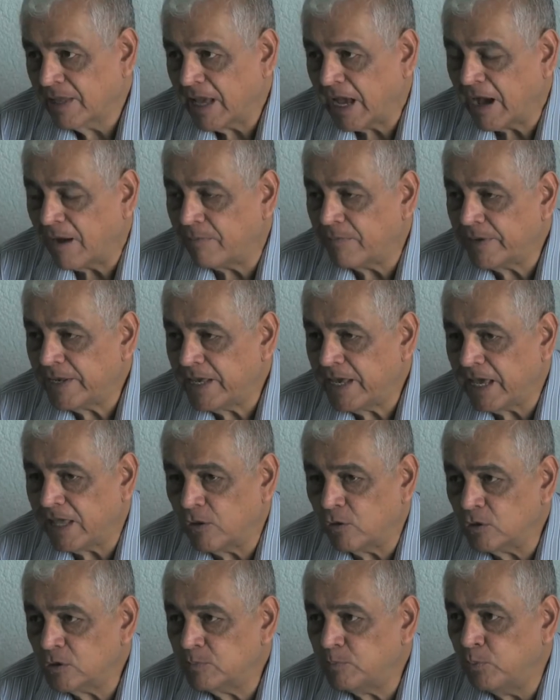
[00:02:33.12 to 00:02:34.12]
habría
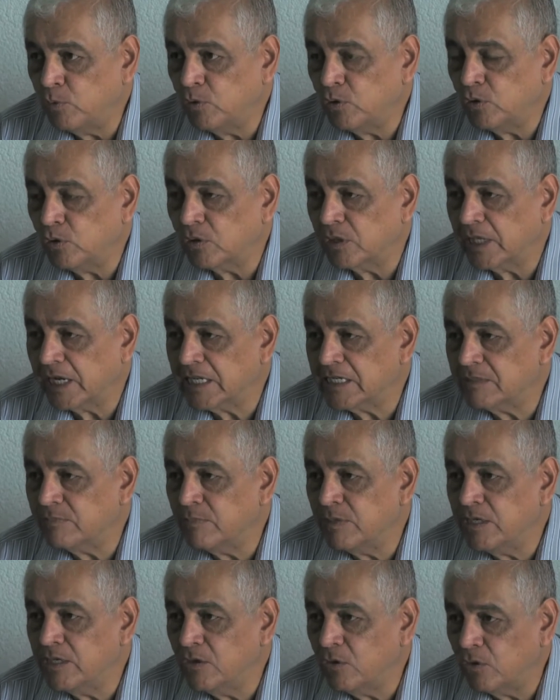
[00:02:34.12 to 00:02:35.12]
2.3
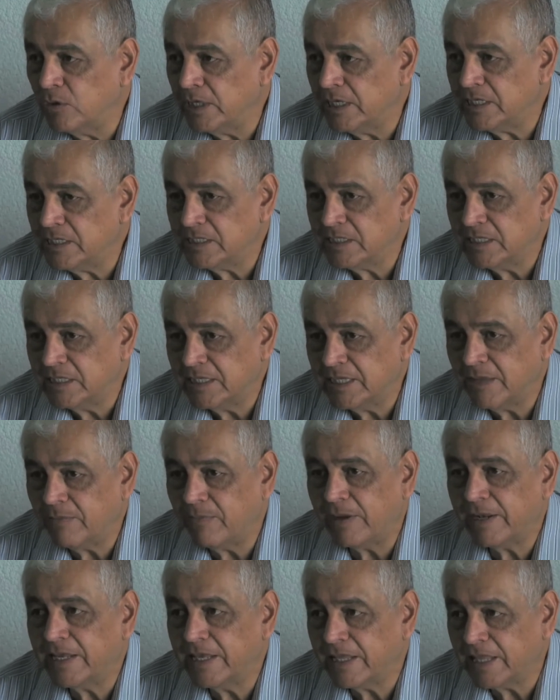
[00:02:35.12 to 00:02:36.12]
millones de
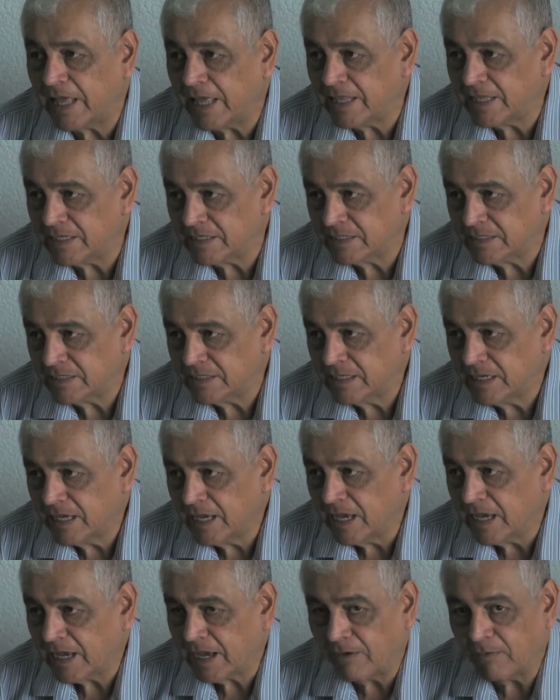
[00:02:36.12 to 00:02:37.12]
variedades.
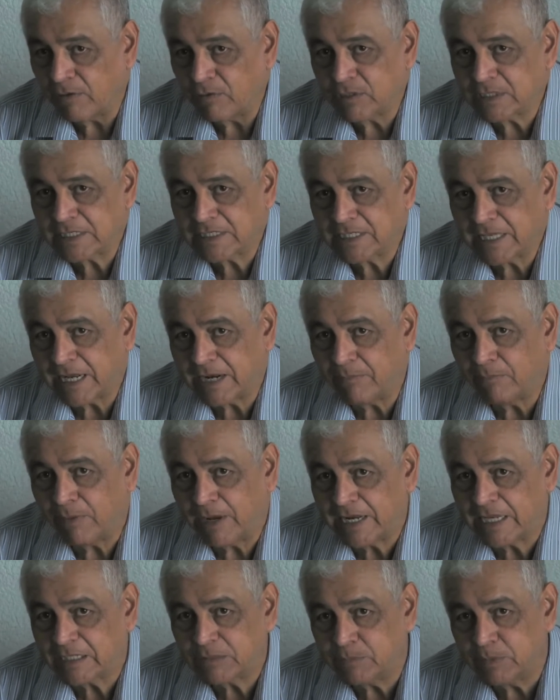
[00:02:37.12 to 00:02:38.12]
Acabamos de estar en
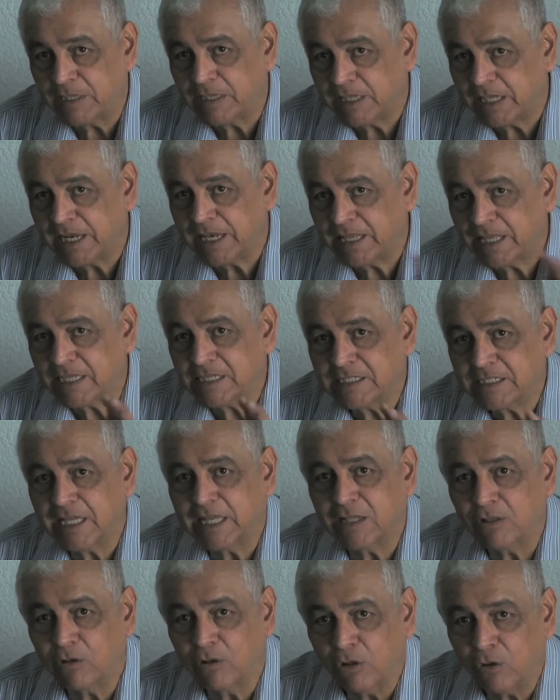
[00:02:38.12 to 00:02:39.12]
varias vitrinas
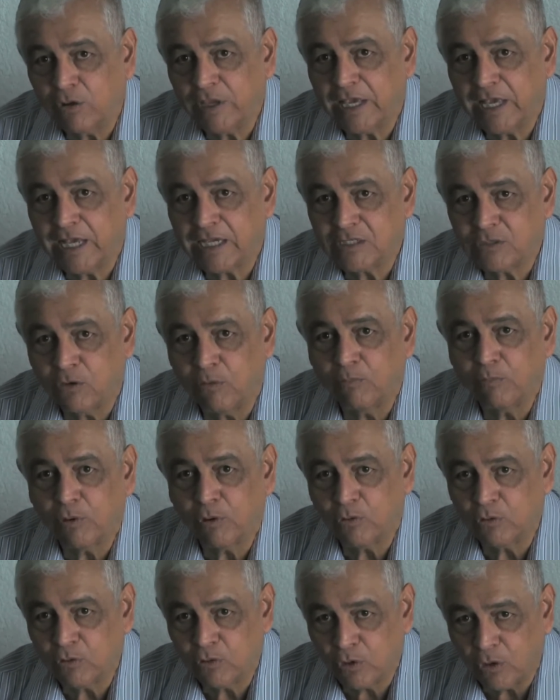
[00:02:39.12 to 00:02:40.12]
tecnológicas con
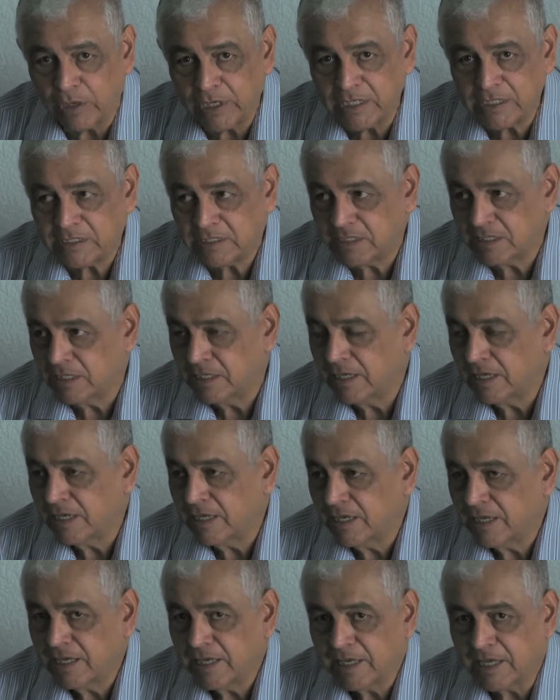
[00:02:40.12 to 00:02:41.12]
productores
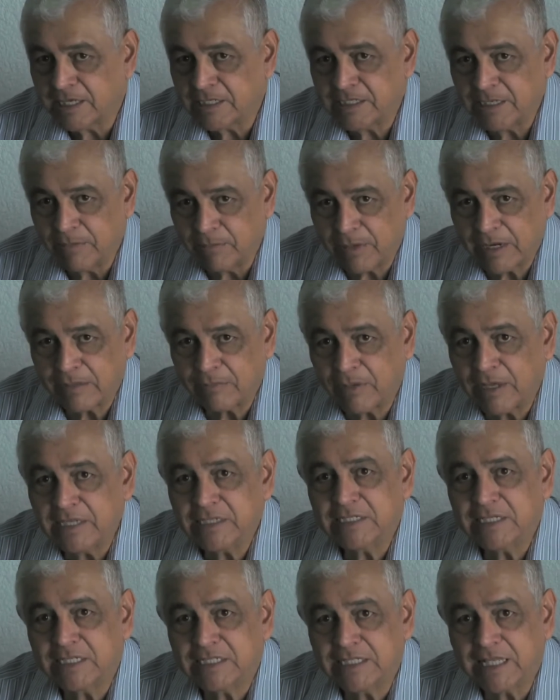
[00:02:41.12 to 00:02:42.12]
que siembran
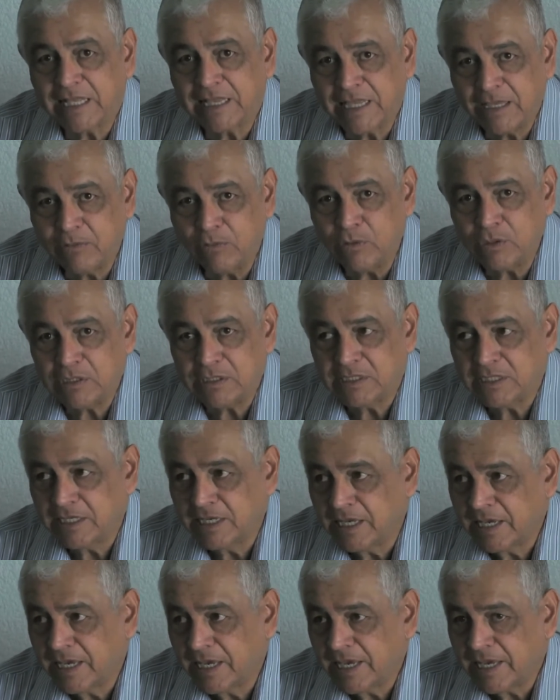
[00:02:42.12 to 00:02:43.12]
maíces nativos
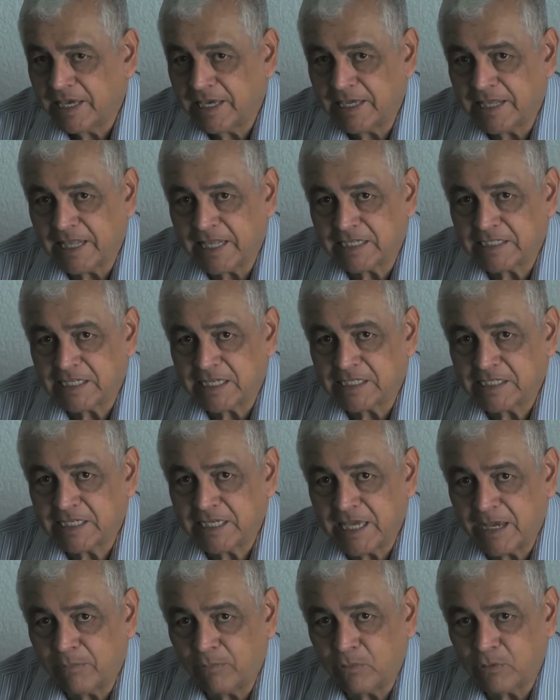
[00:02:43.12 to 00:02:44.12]
y les
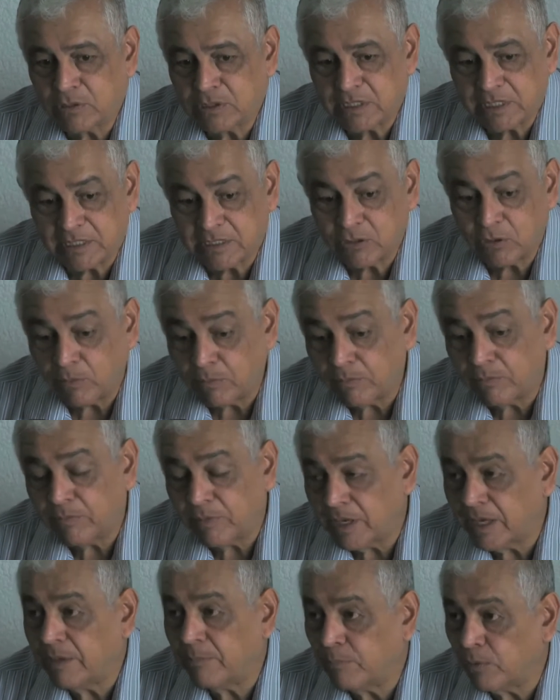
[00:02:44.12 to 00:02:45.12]
decíamos, son
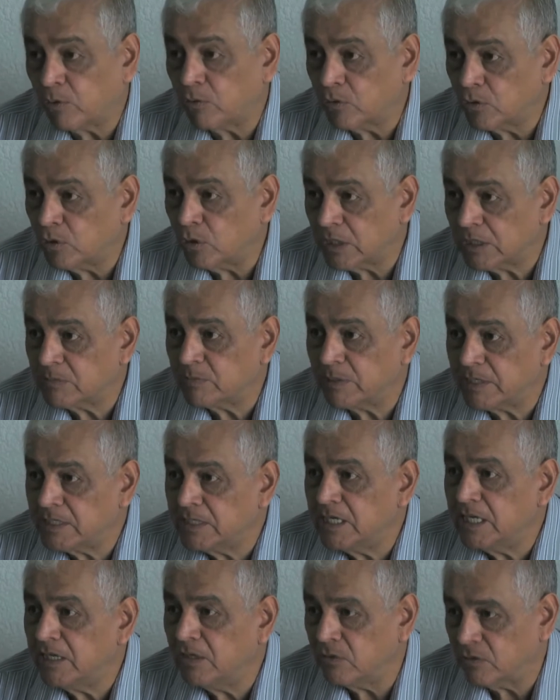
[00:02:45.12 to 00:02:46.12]
eh, productores
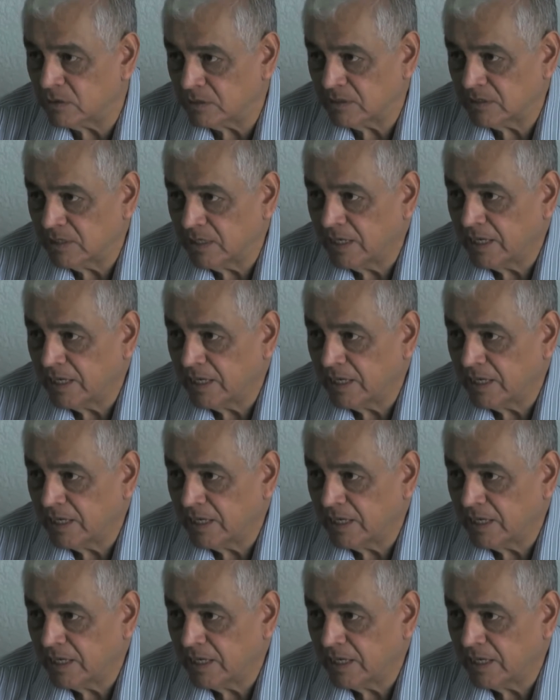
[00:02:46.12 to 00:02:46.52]
vecinos